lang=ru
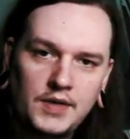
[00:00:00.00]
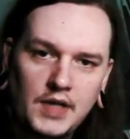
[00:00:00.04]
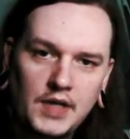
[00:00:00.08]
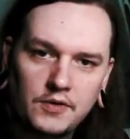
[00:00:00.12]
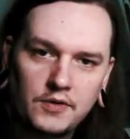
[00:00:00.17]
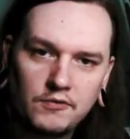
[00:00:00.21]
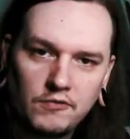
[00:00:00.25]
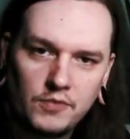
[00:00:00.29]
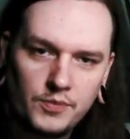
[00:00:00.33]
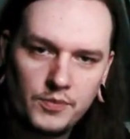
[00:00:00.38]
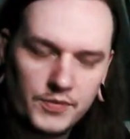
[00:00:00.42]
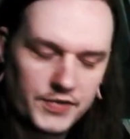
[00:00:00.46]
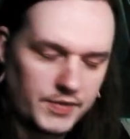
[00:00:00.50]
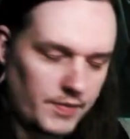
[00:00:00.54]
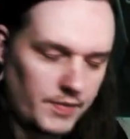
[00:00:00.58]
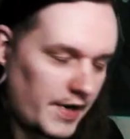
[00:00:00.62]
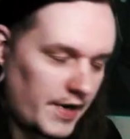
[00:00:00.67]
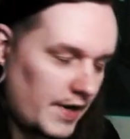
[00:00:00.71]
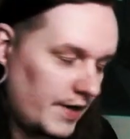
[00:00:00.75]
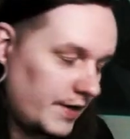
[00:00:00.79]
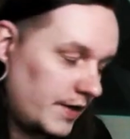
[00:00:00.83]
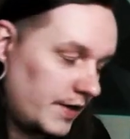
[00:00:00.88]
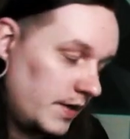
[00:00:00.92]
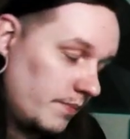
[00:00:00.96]
Так, ну вот мы
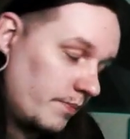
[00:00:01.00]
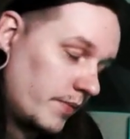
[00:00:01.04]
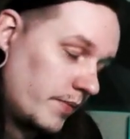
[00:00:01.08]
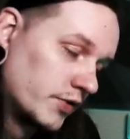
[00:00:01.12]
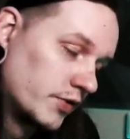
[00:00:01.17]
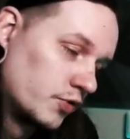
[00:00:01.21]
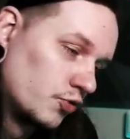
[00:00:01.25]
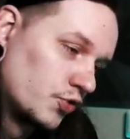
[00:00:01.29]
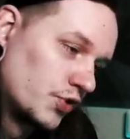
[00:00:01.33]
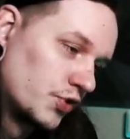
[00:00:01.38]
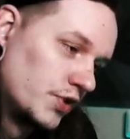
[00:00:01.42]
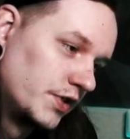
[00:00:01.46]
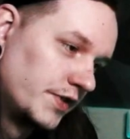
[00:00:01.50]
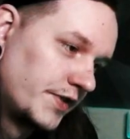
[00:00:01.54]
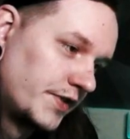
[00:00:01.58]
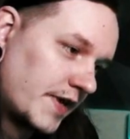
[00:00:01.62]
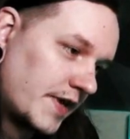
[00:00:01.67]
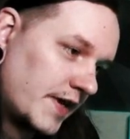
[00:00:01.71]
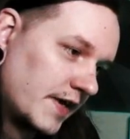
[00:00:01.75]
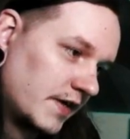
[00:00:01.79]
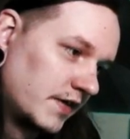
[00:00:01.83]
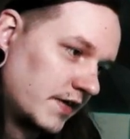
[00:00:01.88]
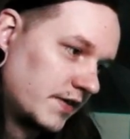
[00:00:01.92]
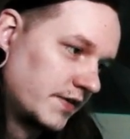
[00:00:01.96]
смотрели клип, послушали
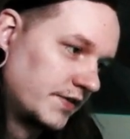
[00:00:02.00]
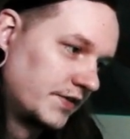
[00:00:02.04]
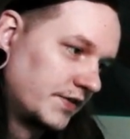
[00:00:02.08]
трек